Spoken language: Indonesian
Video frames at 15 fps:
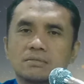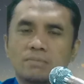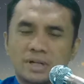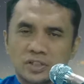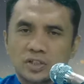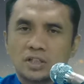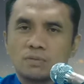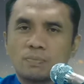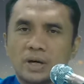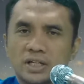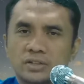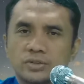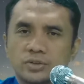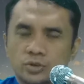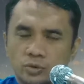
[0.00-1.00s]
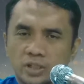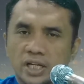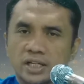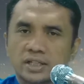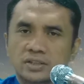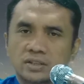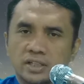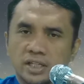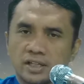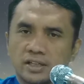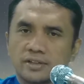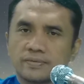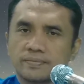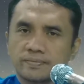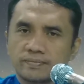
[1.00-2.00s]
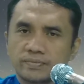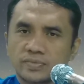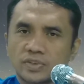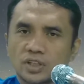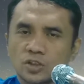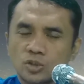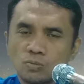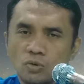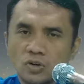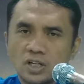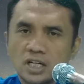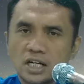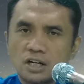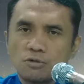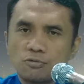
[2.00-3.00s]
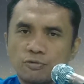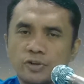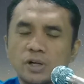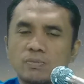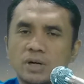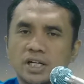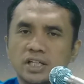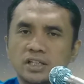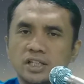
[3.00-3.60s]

masa depan saudara sendiri. Semoga firman